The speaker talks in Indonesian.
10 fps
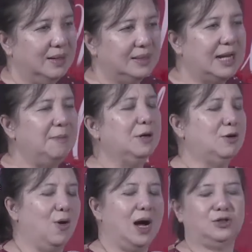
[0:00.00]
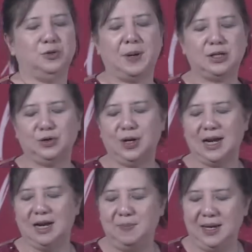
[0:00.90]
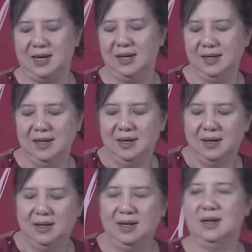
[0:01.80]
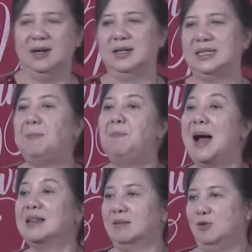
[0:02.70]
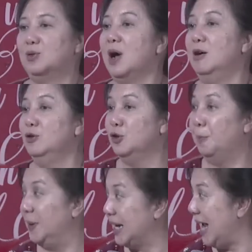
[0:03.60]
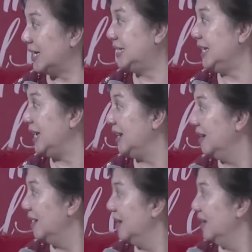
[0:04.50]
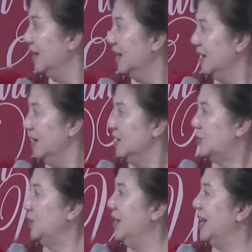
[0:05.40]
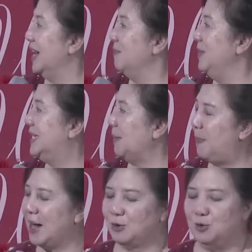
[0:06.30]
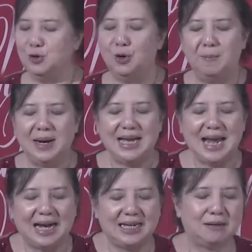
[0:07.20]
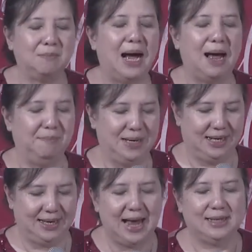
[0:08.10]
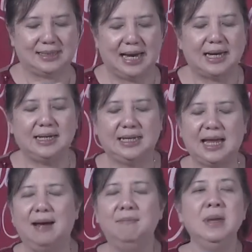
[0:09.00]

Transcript: Saya berdoa supaya saudara lebih uh, cepat juga untuk bereaksi. Saudara lebih cepat untuk menarik, mengambil. Nah, sekarang kita